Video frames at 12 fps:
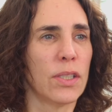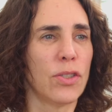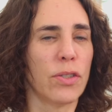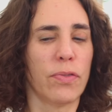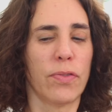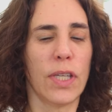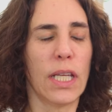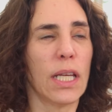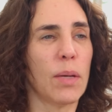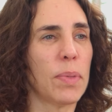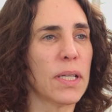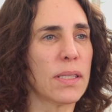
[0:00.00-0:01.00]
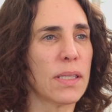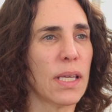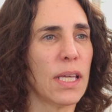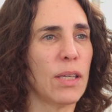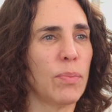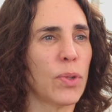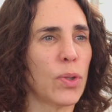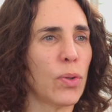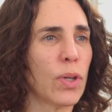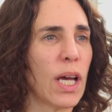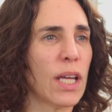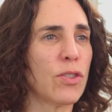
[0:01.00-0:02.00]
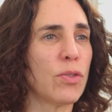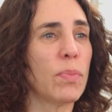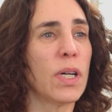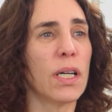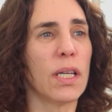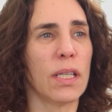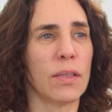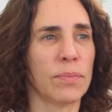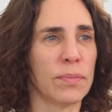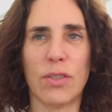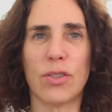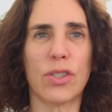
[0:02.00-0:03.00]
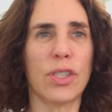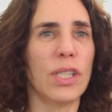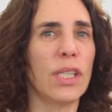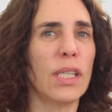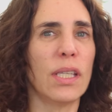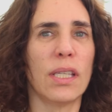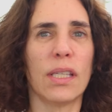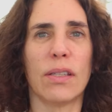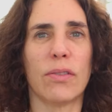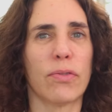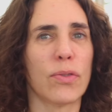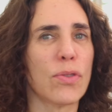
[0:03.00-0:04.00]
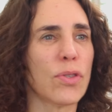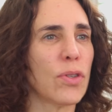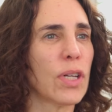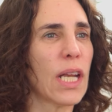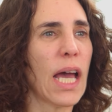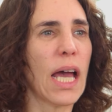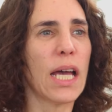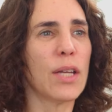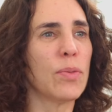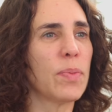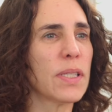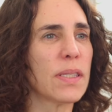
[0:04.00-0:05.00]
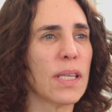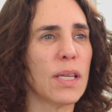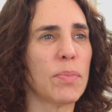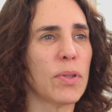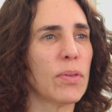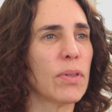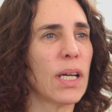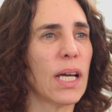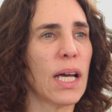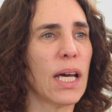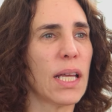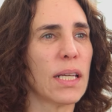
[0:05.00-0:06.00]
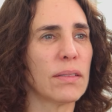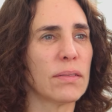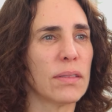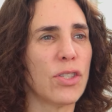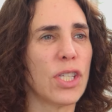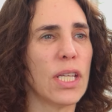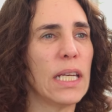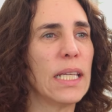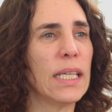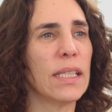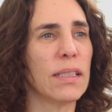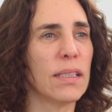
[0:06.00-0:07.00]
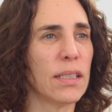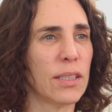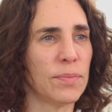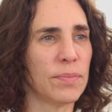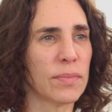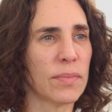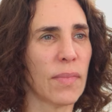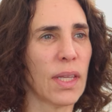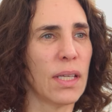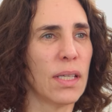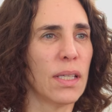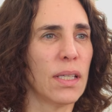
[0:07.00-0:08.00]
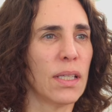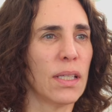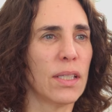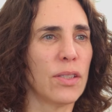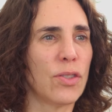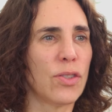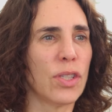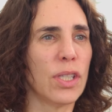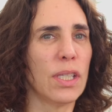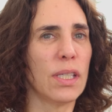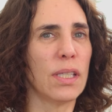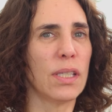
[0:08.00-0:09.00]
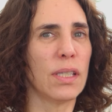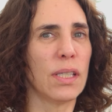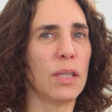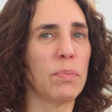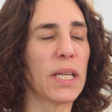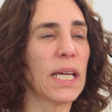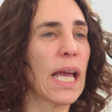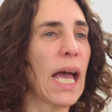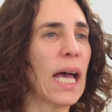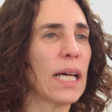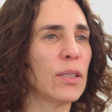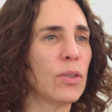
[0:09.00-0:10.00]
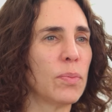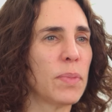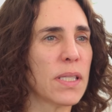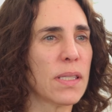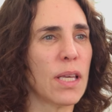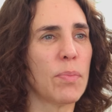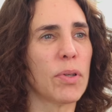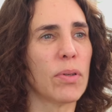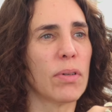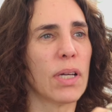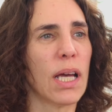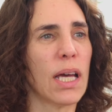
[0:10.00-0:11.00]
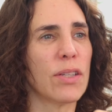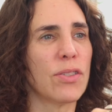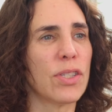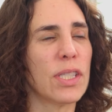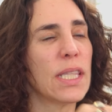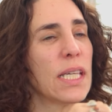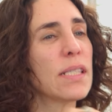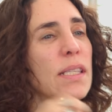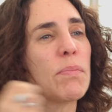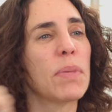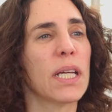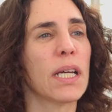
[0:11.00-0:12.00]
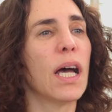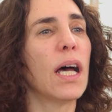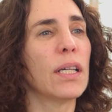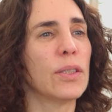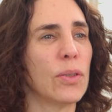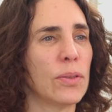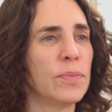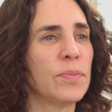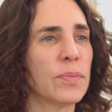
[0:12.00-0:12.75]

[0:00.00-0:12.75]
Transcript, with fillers: de filha passei para o lugar de mãe, de funcionário passei para o lugar de líder, de empregado passei para o lugar de desempregado,